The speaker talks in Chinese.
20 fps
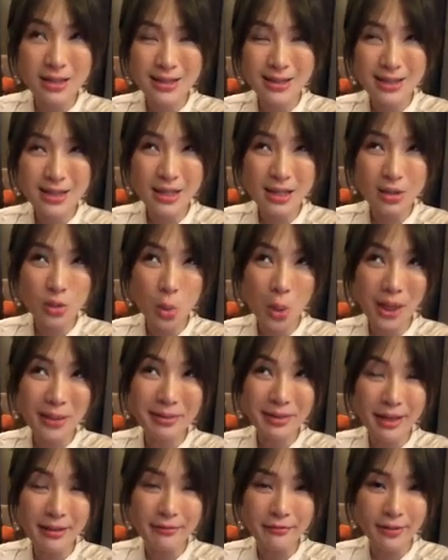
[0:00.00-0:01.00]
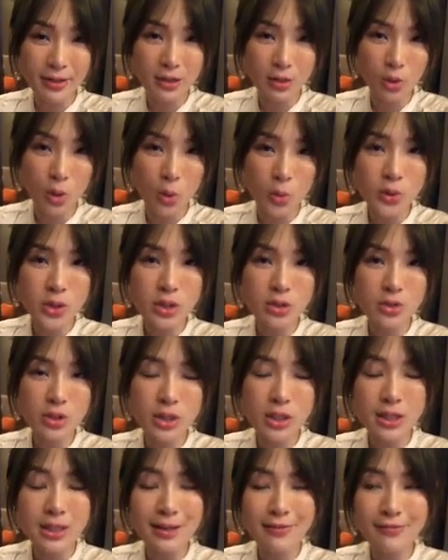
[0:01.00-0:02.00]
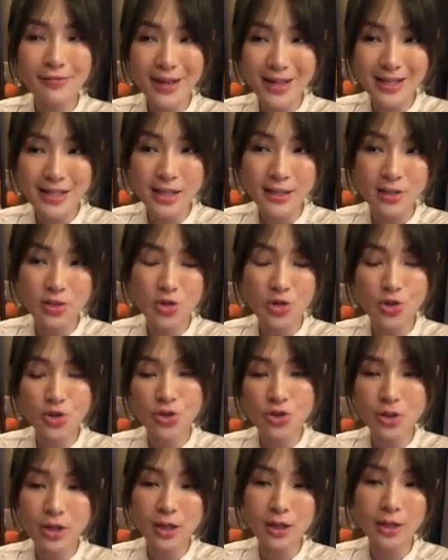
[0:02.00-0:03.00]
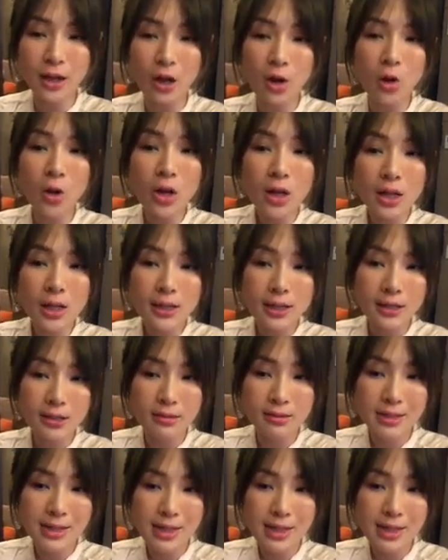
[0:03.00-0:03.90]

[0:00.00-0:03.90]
戒断淀粉的东西，就是你在饭前你吃那个，然后你